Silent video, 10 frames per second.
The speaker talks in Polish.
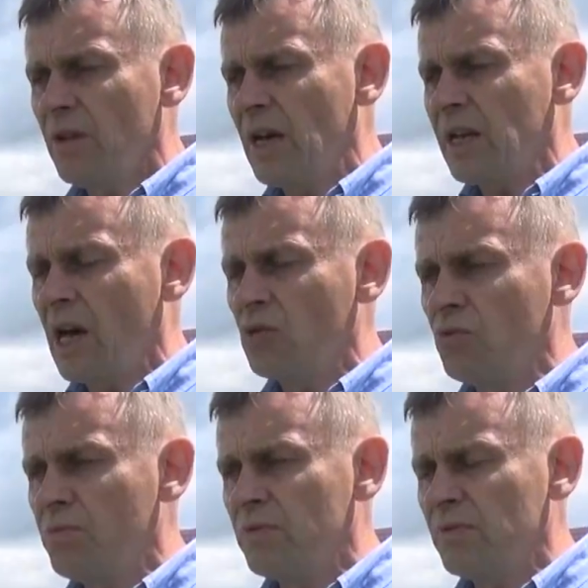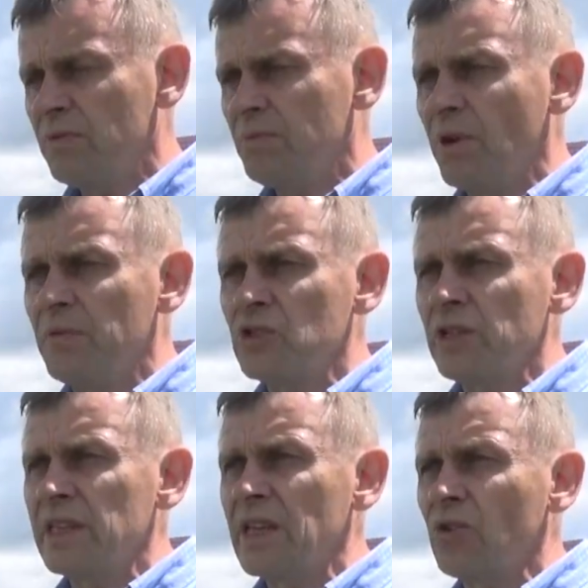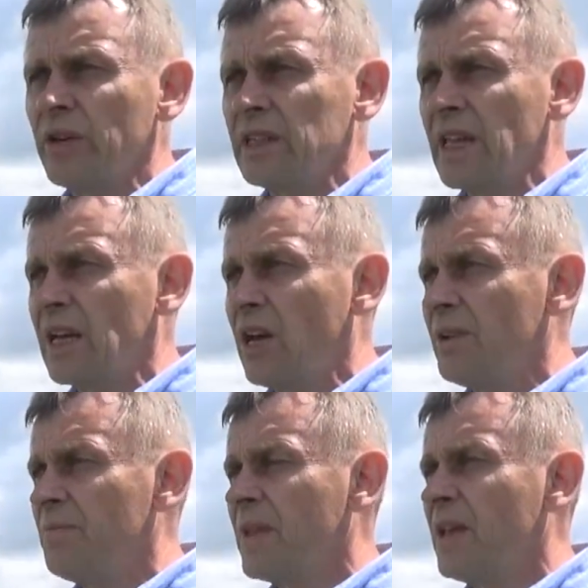areału powyżej 1 hektara.